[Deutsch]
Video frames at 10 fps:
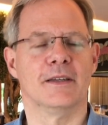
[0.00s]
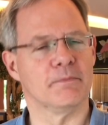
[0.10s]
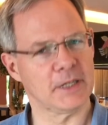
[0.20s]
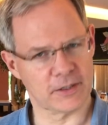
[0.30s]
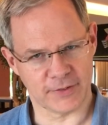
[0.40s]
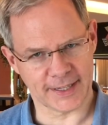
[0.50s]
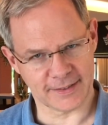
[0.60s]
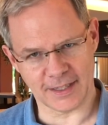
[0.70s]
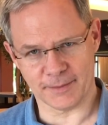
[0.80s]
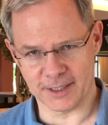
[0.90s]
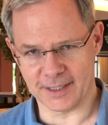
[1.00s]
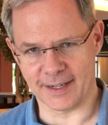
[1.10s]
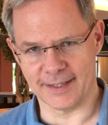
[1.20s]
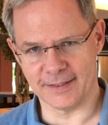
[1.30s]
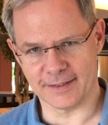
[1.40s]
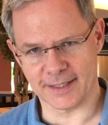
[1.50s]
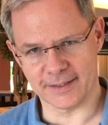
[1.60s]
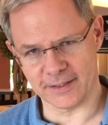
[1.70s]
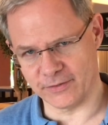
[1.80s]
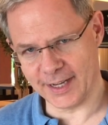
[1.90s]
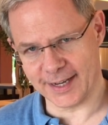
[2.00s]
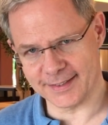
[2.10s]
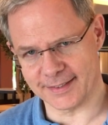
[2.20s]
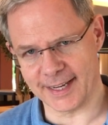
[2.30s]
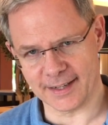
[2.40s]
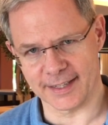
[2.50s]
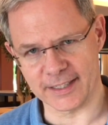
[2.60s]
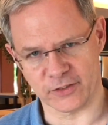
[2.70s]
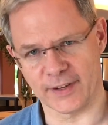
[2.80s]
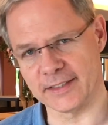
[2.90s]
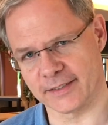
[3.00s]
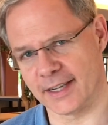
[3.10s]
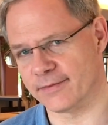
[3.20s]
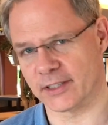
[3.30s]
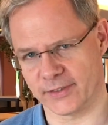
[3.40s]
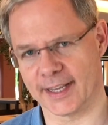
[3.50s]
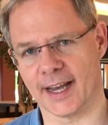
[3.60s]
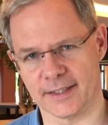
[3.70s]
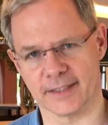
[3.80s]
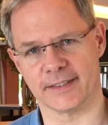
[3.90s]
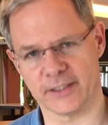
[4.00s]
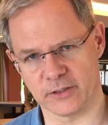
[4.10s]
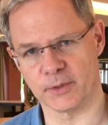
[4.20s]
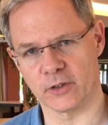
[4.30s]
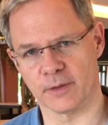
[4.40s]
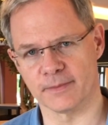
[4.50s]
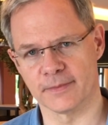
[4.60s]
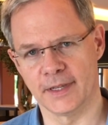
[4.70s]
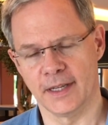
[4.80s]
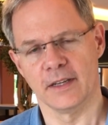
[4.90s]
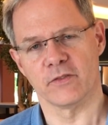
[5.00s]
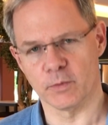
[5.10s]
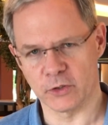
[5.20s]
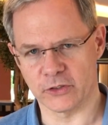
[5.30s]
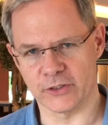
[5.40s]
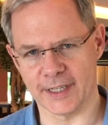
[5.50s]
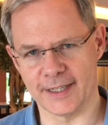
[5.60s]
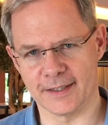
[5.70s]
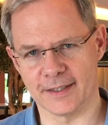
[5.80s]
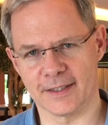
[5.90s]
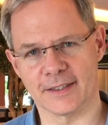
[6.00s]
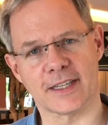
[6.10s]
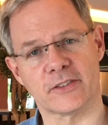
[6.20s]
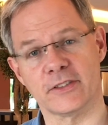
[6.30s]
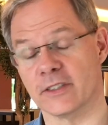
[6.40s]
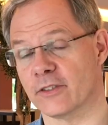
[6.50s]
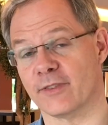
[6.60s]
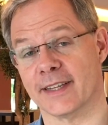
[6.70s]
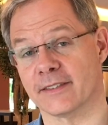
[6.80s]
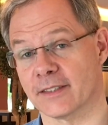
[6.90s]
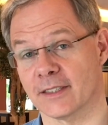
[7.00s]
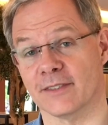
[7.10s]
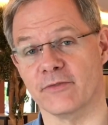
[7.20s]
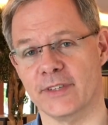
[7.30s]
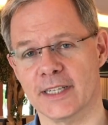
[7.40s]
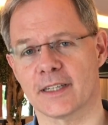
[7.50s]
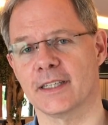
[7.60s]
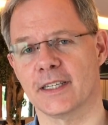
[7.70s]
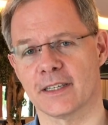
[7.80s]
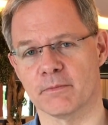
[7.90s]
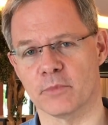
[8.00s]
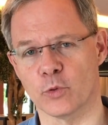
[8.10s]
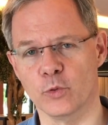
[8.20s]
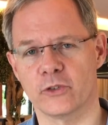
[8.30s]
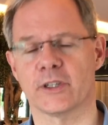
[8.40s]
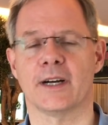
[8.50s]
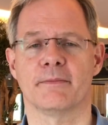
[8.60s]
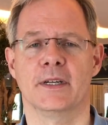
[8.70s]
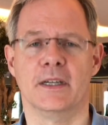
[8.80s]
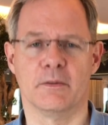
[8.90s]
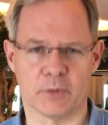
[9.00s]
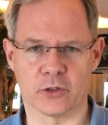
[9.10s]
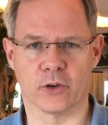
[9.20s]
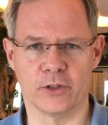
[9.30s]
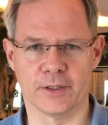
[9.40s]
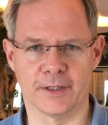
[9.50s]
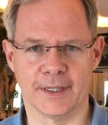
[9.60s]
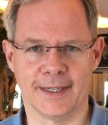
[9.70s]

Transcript: Bitte vergesst aber nicht eins, es ist wie ein zärtliches Pflänzlein, was wir gerade gesetzt bekommen. Wir müssen sehen, dass Sie diese Pflanze wirklich behutsam betreuen